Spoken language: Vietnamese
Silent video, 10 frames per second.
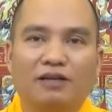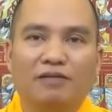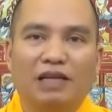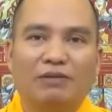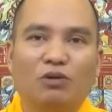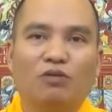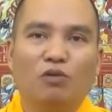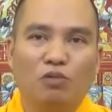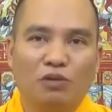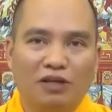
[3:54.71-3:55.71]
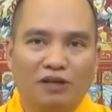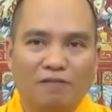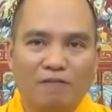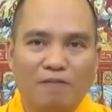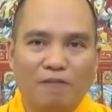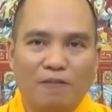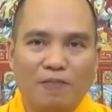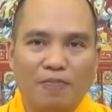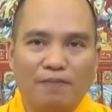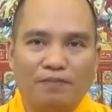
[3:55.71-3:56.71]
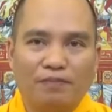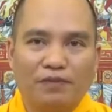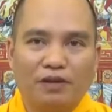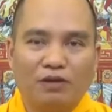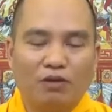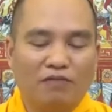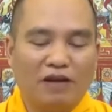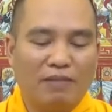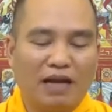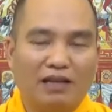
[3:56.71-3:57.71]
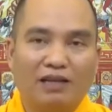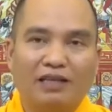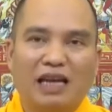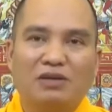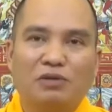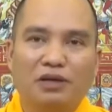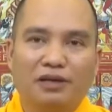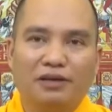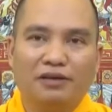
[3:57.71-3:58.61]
vì làm tổn phúc mà đốt vàng mã tức là gian dối